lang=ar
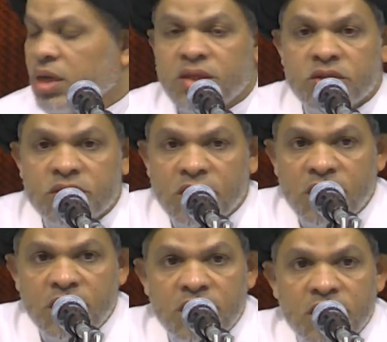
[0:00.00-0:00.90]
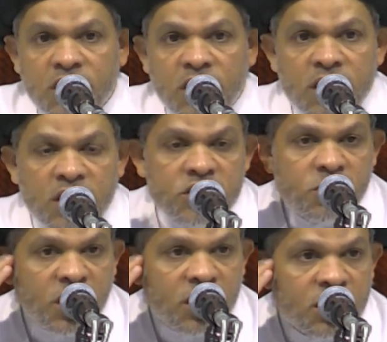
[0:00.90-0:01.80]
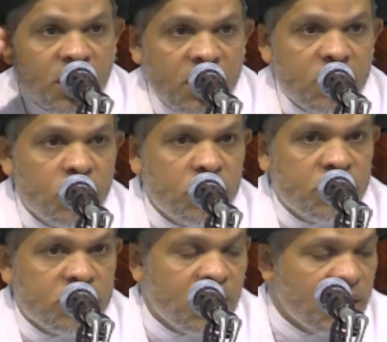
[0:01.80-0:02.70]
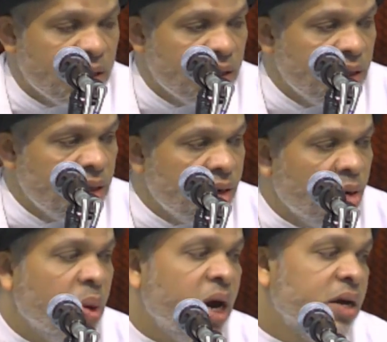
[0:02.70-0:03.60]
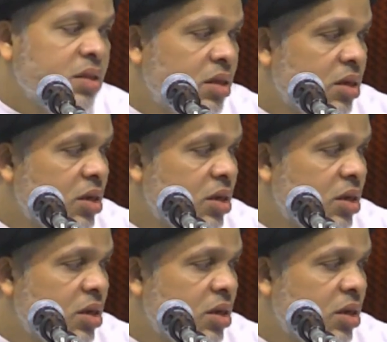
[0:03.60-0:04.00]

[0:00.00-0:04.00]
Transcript: اتصل خلنا أسمعك هذا هو أنت وبعد